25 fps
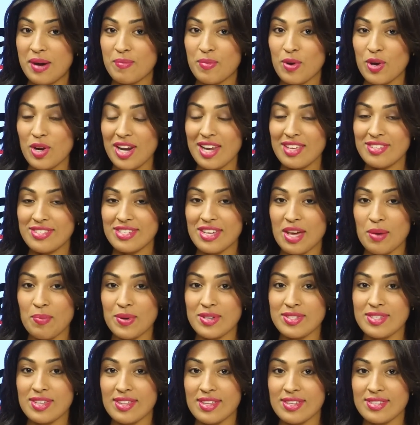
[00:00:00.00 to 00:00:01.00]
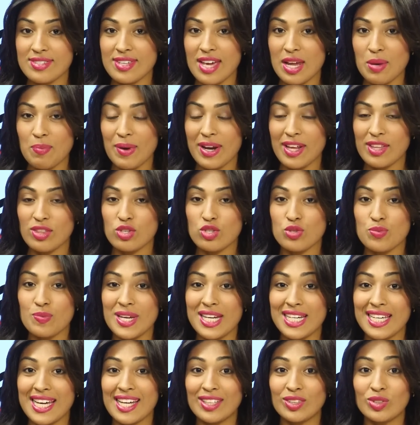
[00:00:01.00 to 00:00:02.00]
por la silla presidencial para
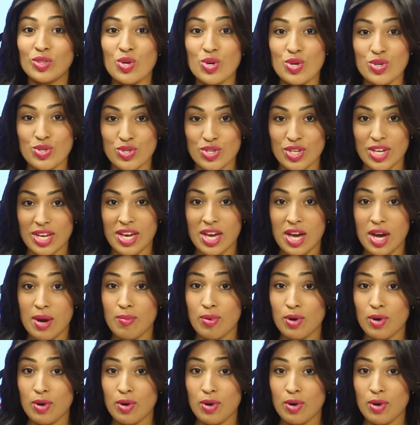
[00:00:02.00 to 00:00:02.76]
2014,